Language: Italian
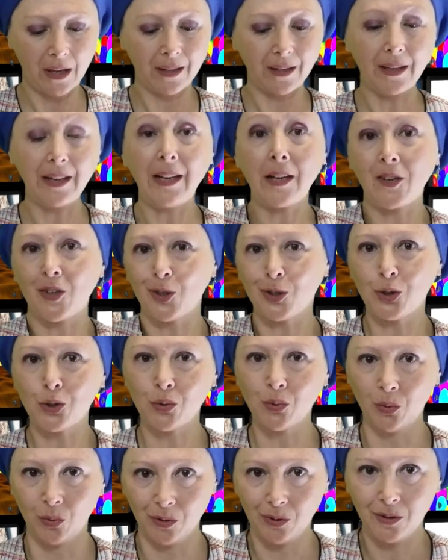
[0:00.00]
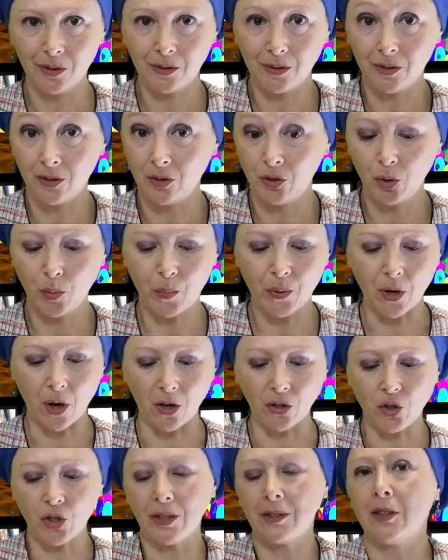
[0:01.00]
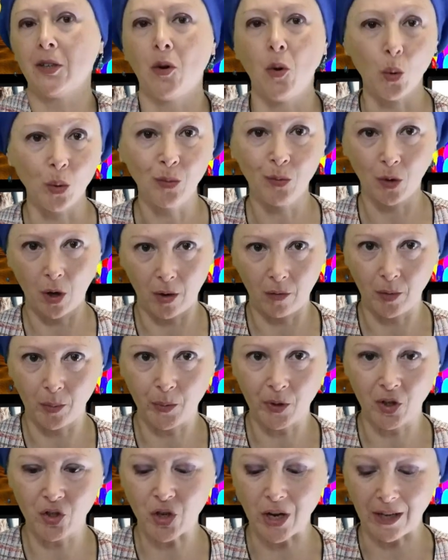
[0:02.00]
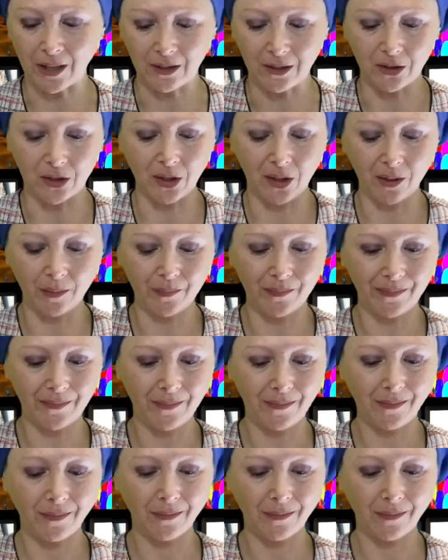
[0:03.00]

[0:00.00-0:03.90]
Clicco su New Project o Nuovo progetto